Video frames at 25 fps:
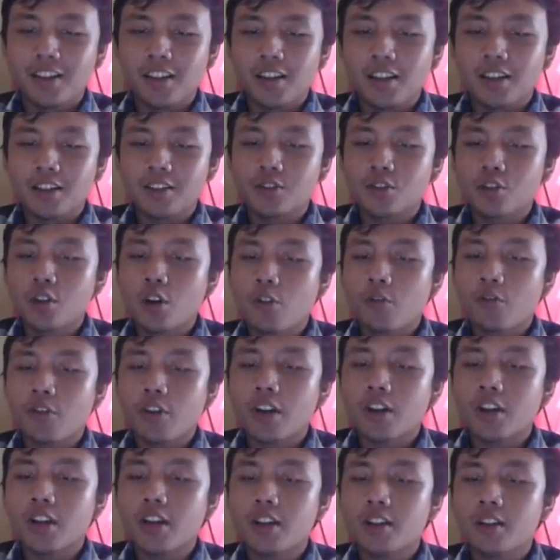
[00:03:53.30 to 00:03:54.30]
eh,
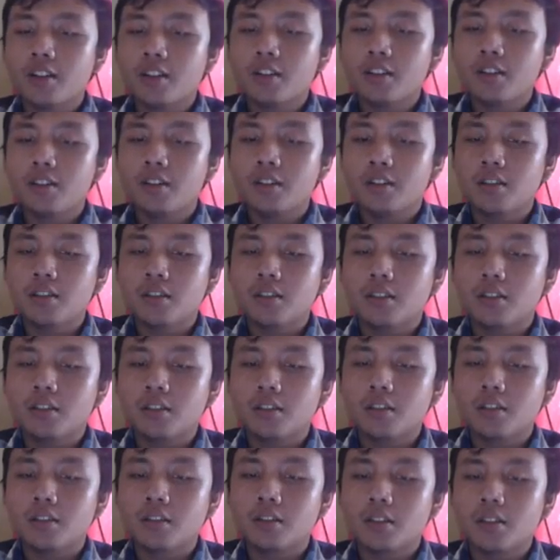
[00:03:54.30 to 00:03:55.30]
software dan
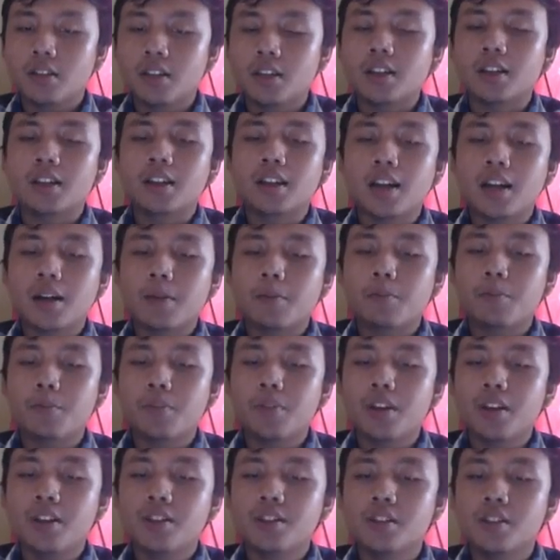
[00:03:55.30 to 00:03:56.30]
nah,
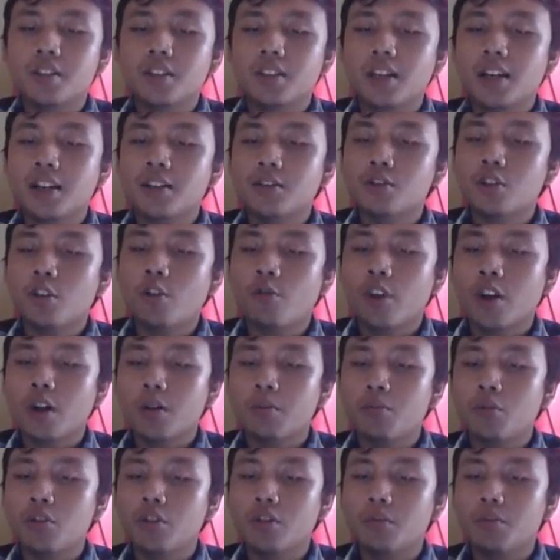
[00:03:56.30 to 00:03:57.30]
grafis dan
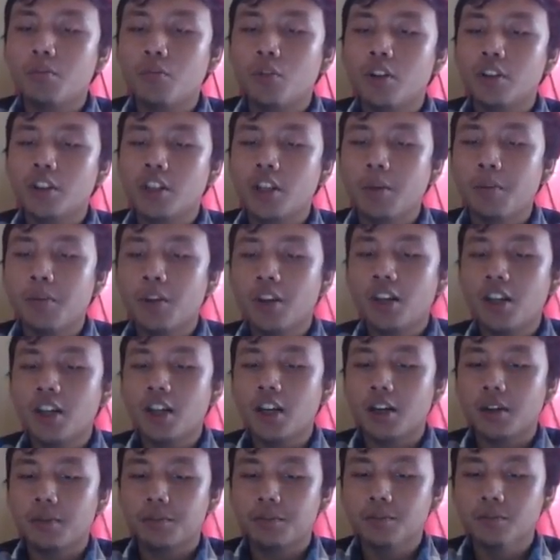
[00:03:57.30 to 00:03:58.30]
software
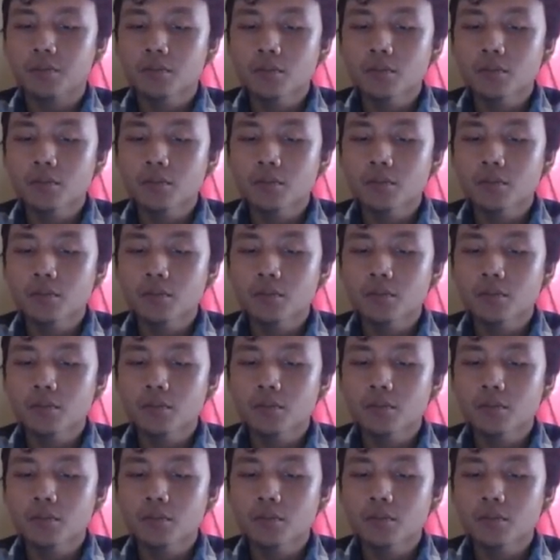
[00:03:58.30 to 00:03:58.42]
multimedia